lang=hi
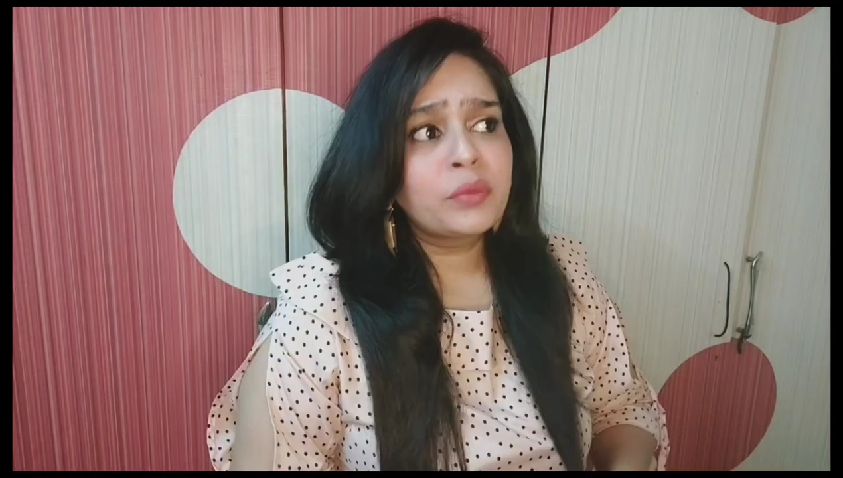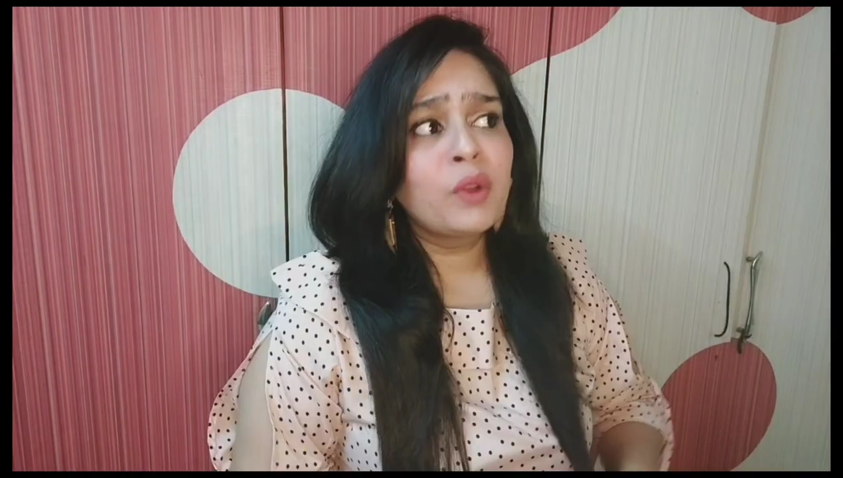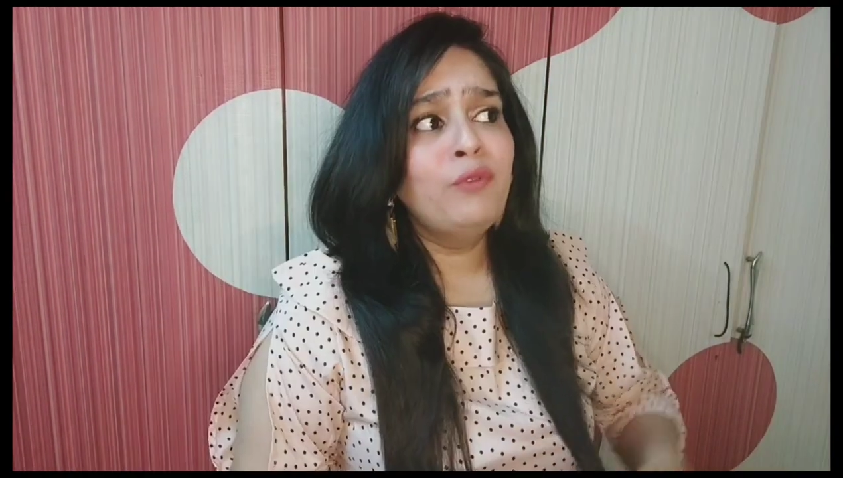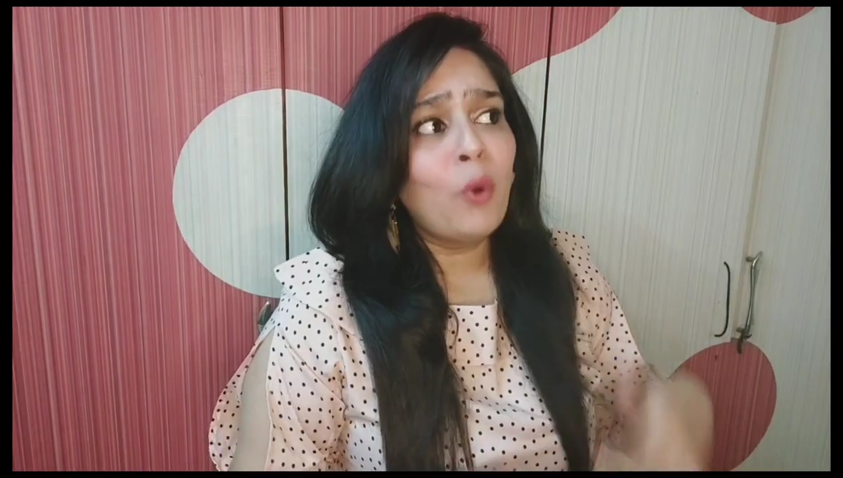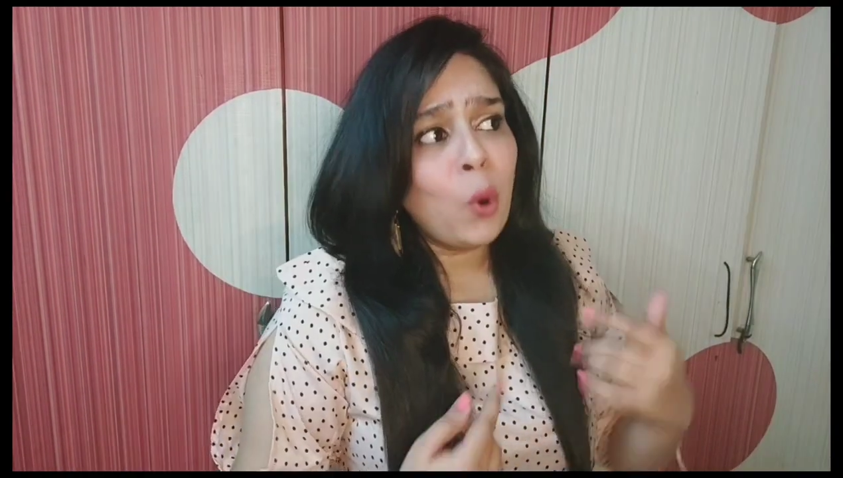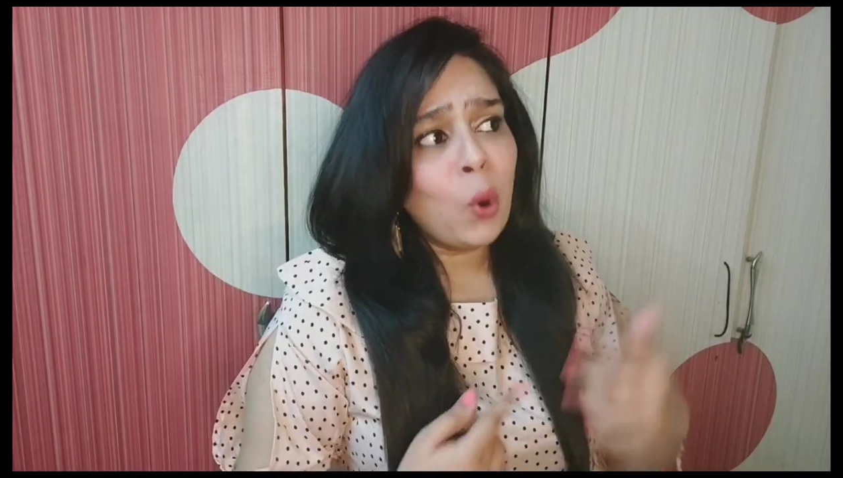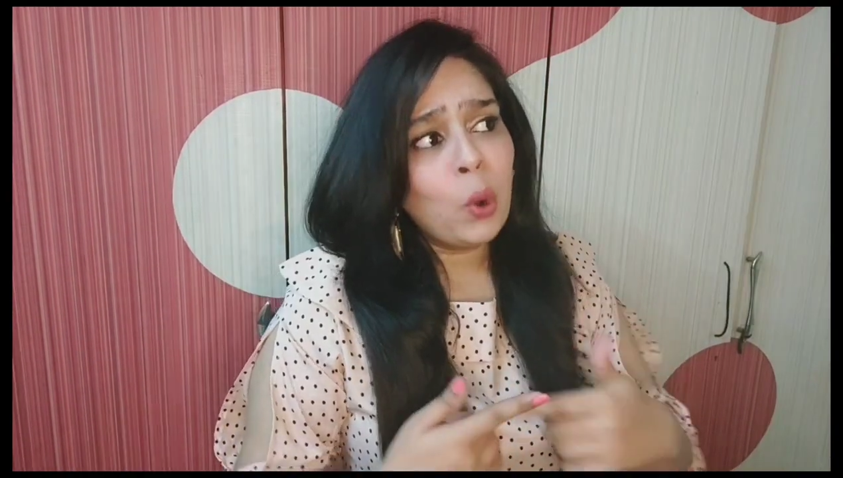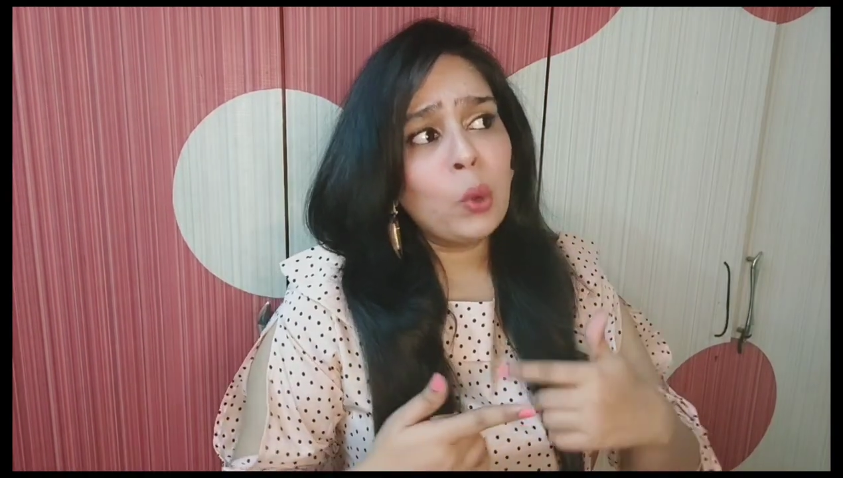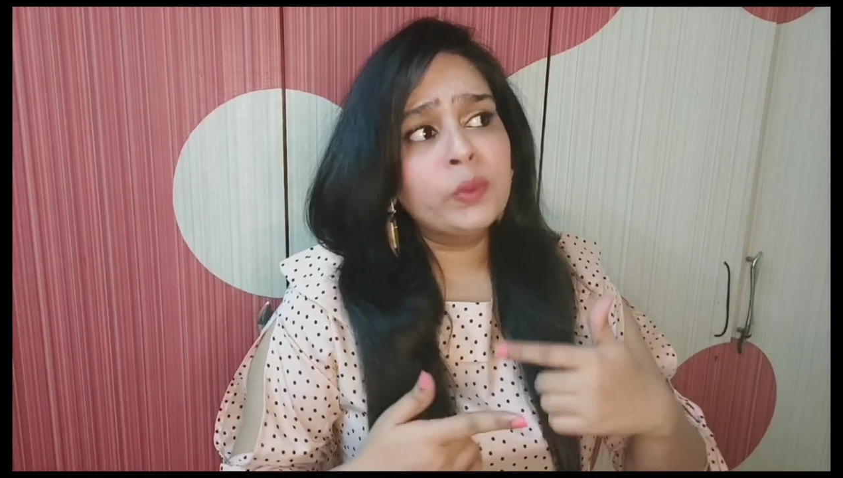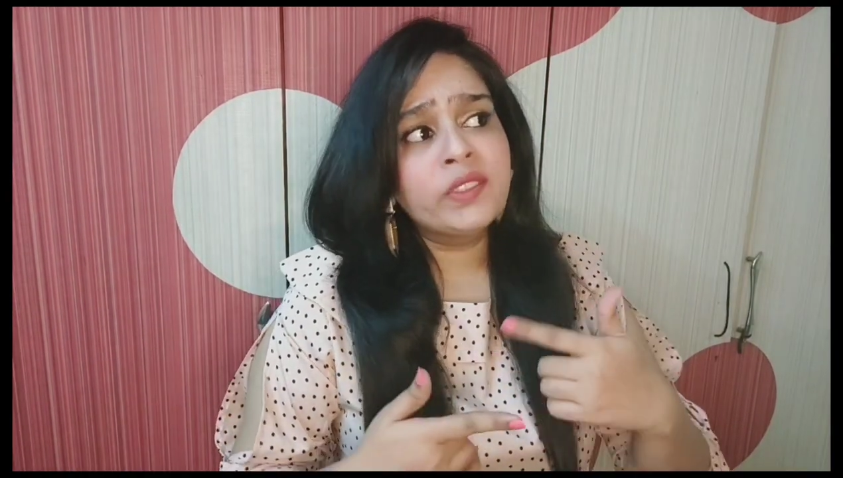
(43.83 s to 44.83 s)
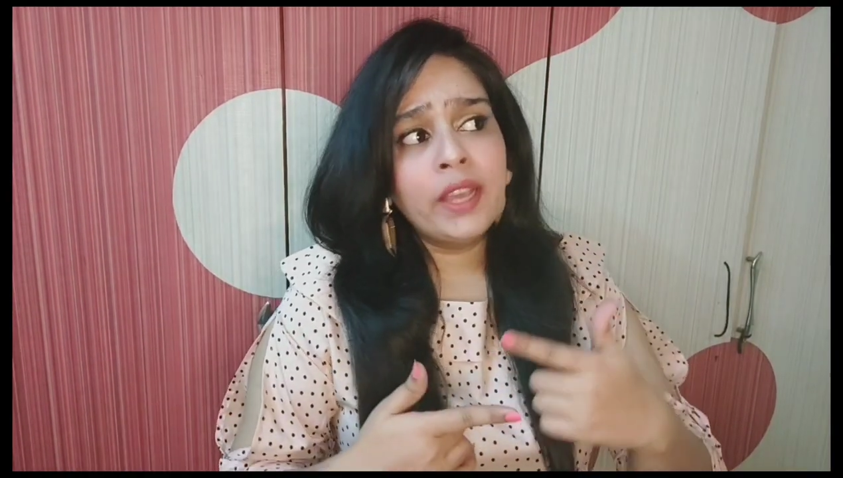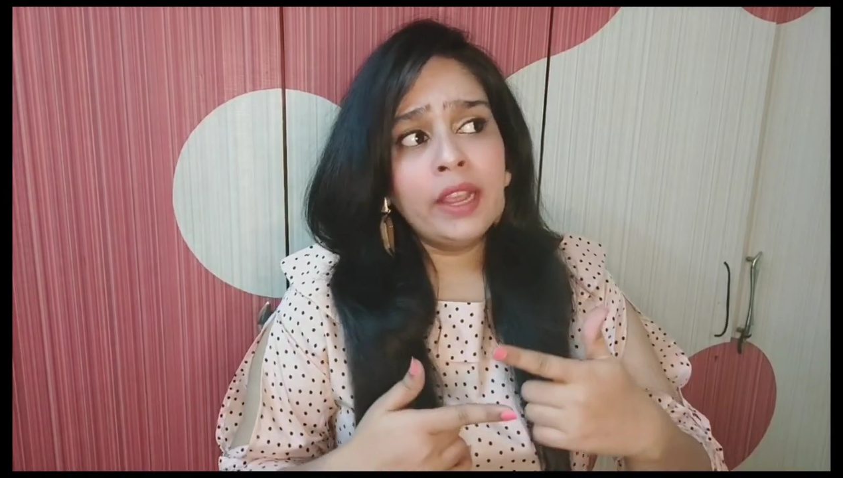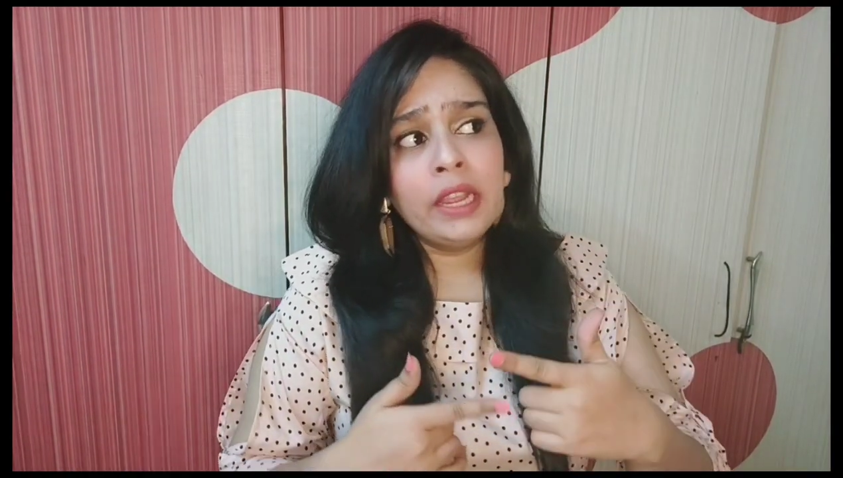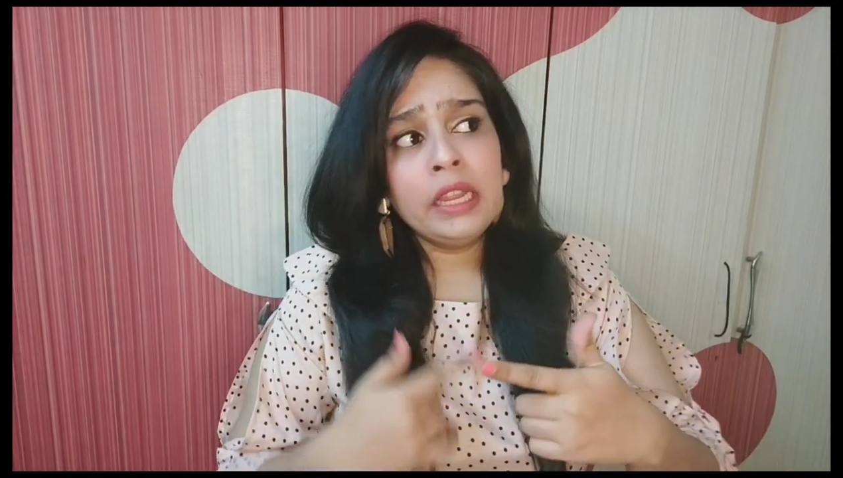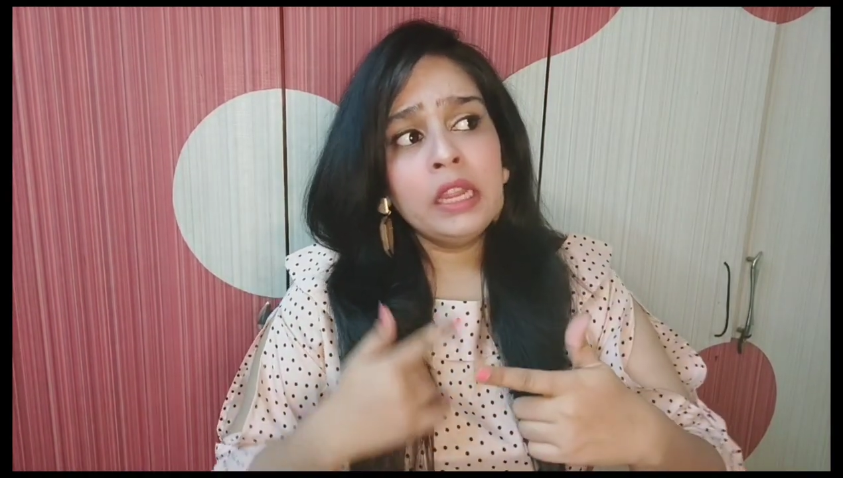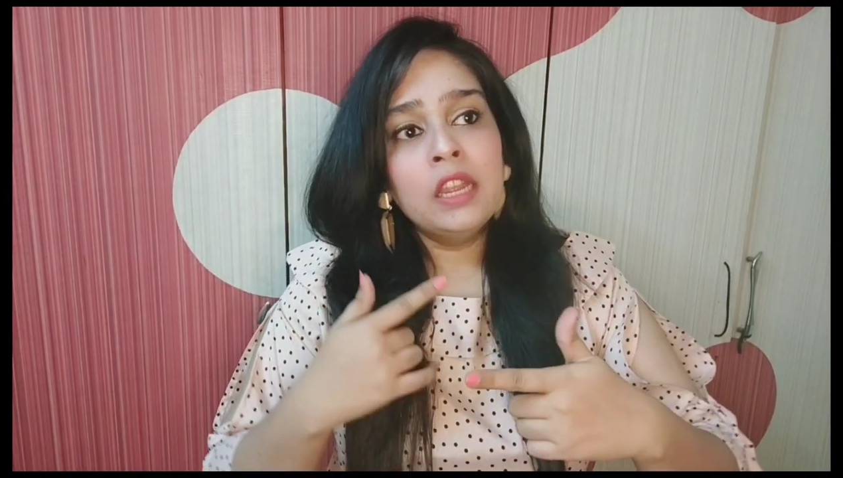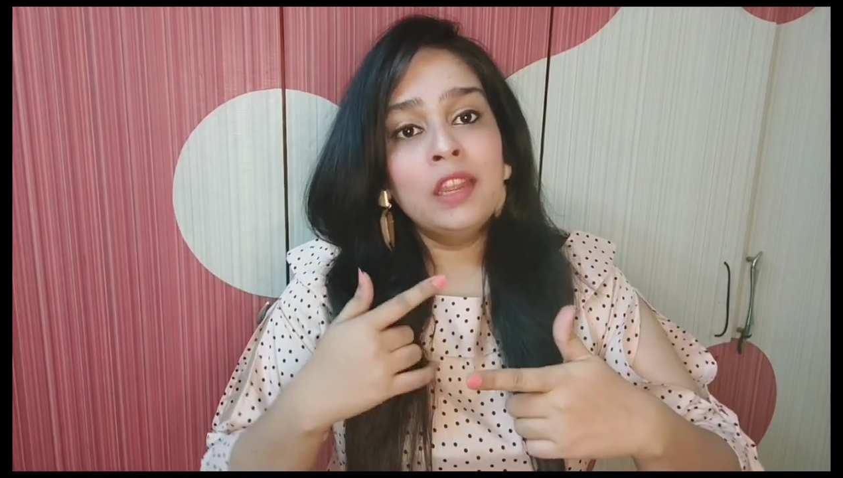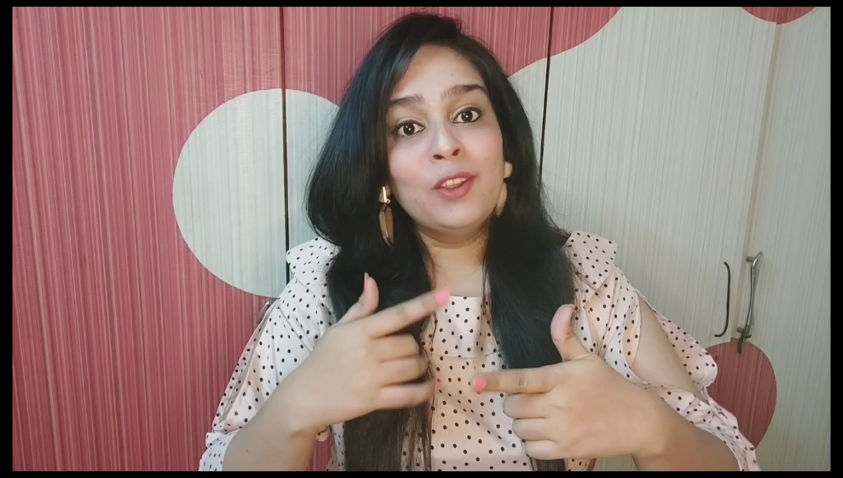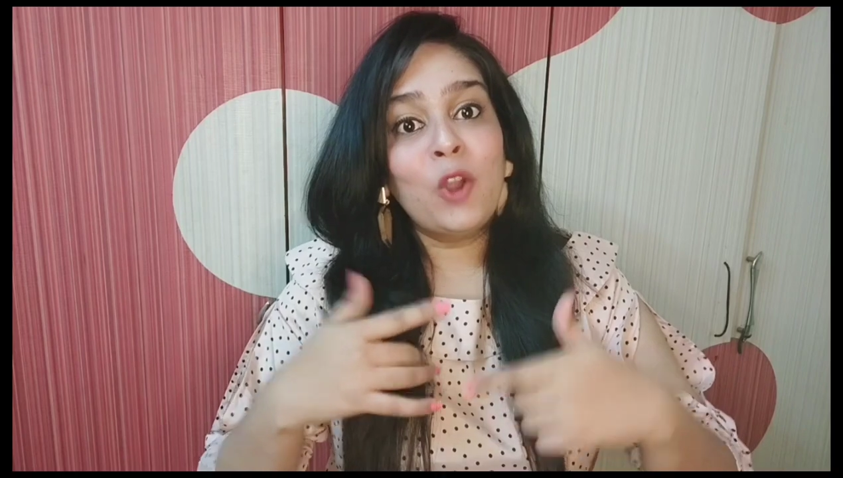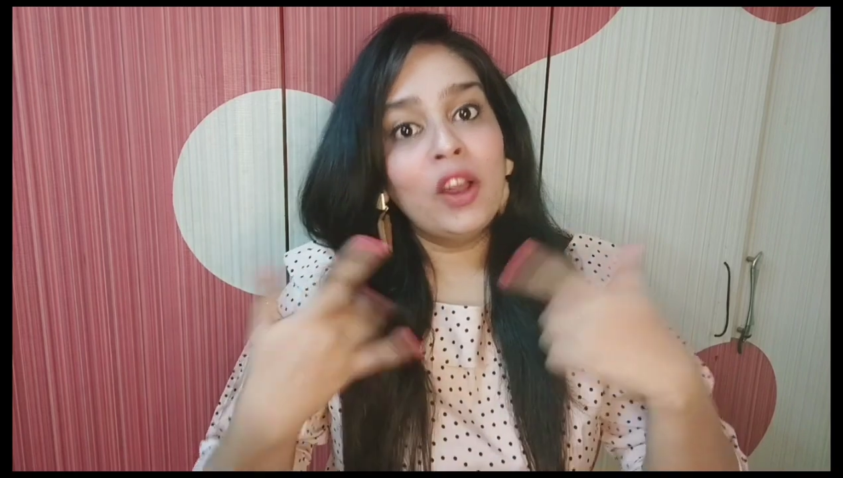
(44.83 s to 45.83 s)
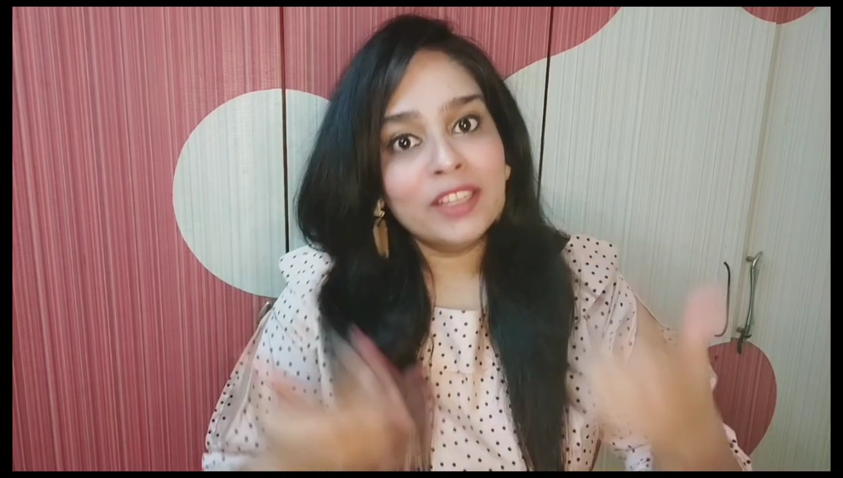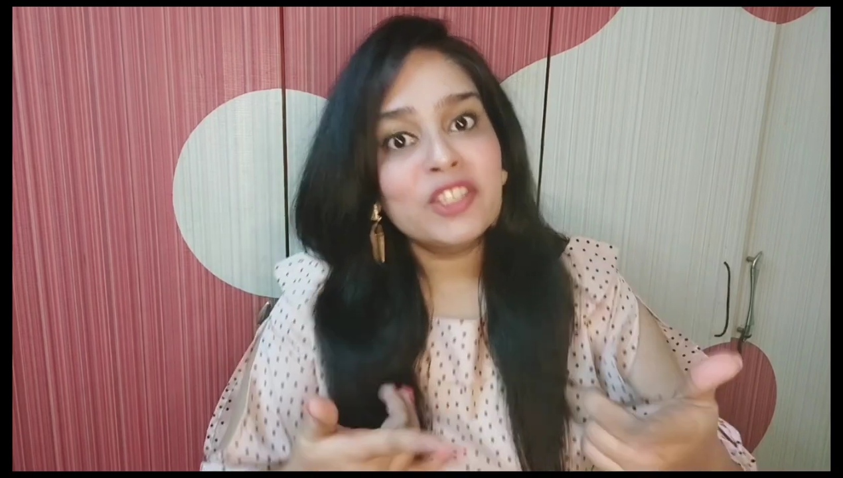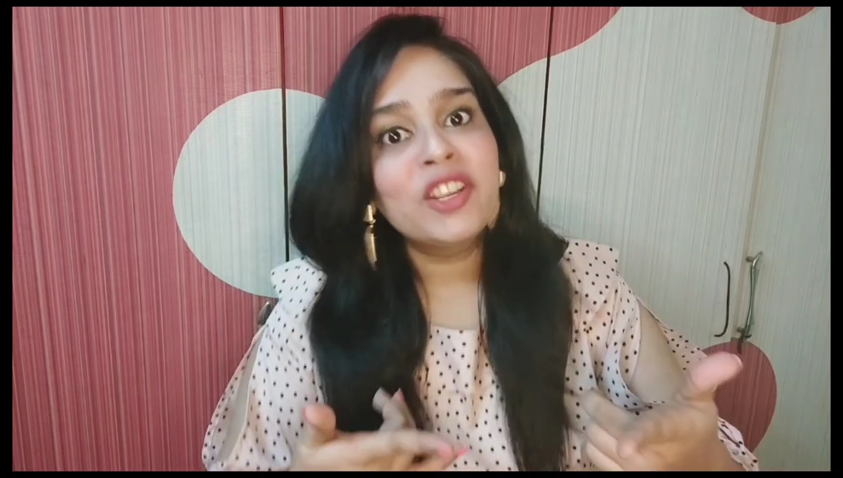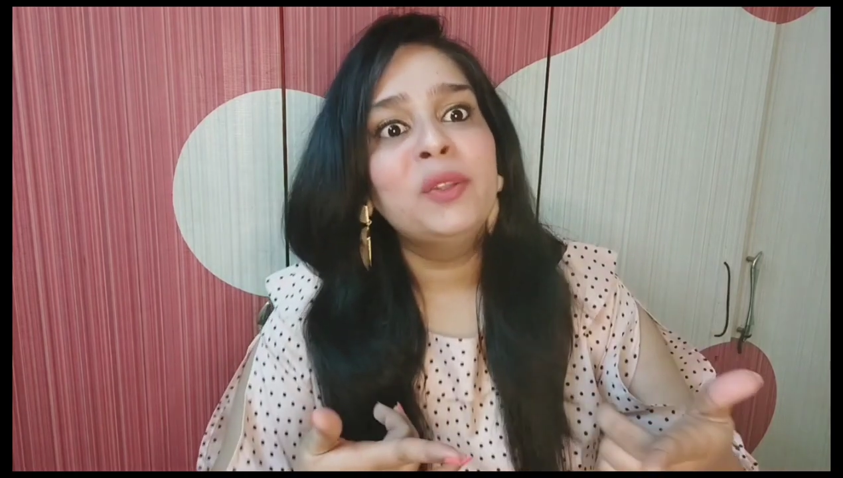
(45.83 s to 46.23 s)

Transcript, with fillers: वो उसके कॉलेज